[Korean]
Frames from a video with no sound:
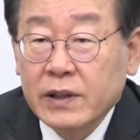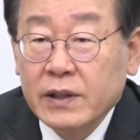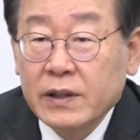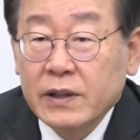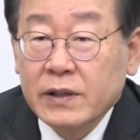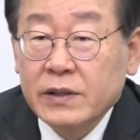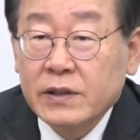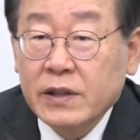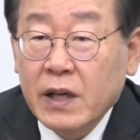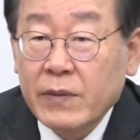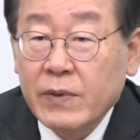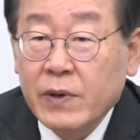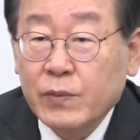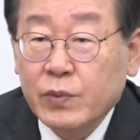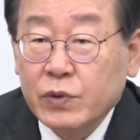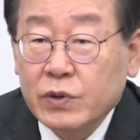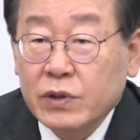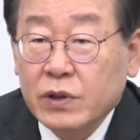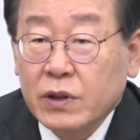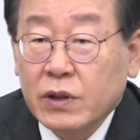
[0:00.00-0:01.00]

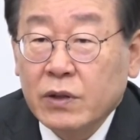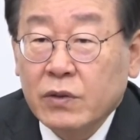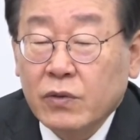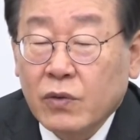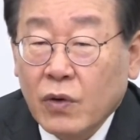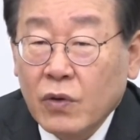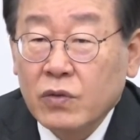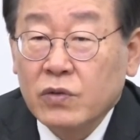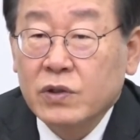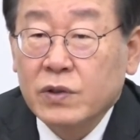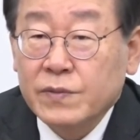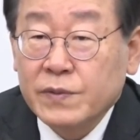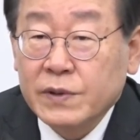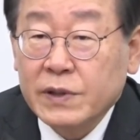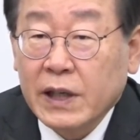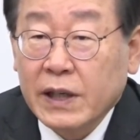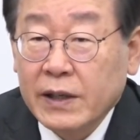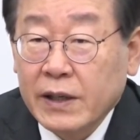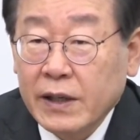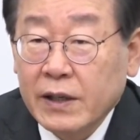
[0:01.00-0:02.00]
새벽부터 공습
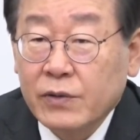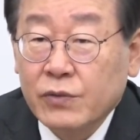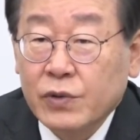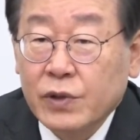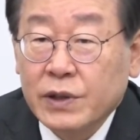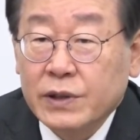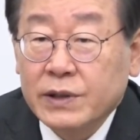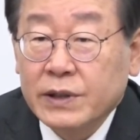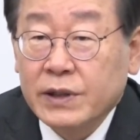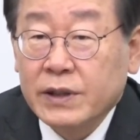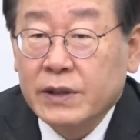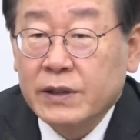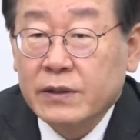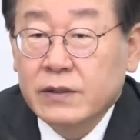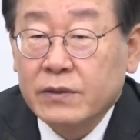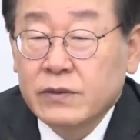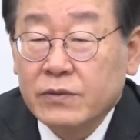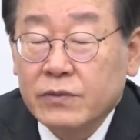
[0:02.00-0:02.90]
사이렌을 울려서